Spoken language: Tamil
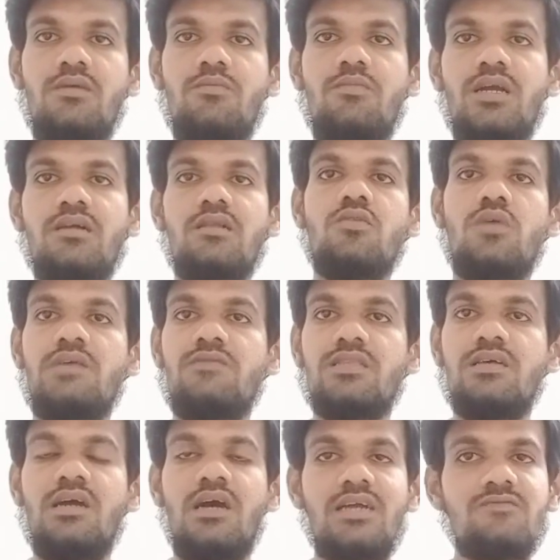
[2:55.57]
மக்கள் தொகை
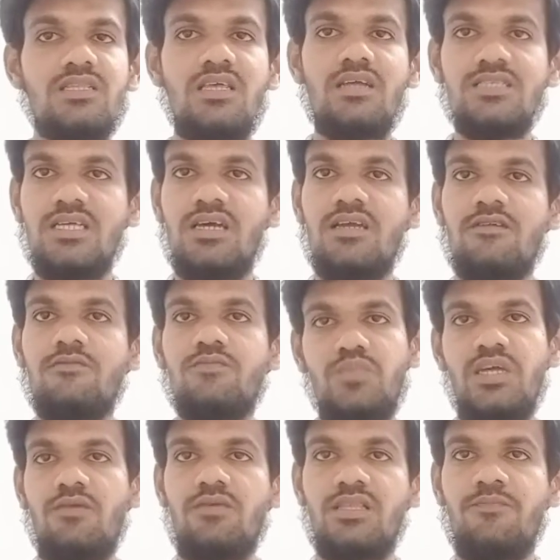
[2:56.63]
வந்து அறுபத்தி அஞ்சாயிரம்
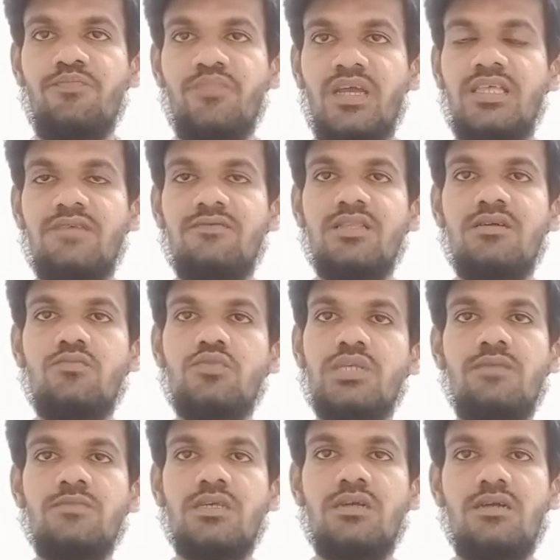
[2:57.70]
பேர் வந்து அதில் வந்து
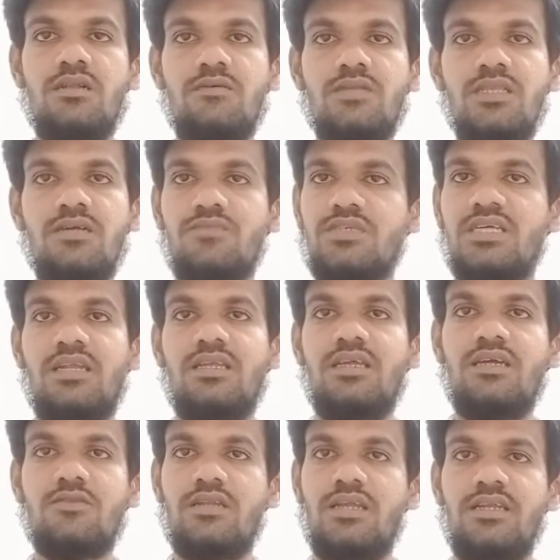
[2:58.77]
முஸ்லீம்ஸ் வந்து
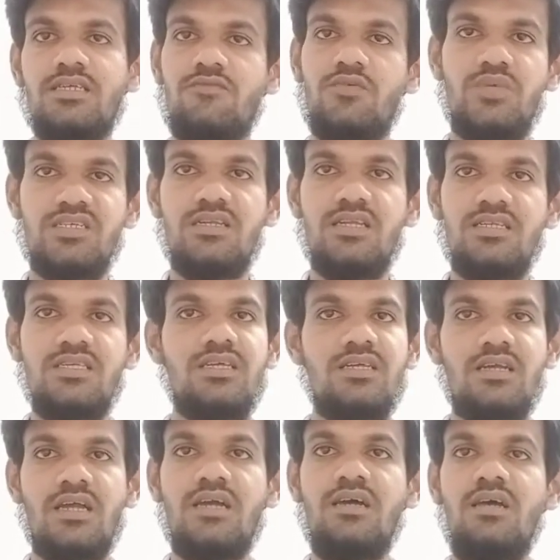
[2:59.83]
மெஜாரிட்டியாக நைன்ட்டி செவன் பர்சன்டேஜ் இருக்காங்க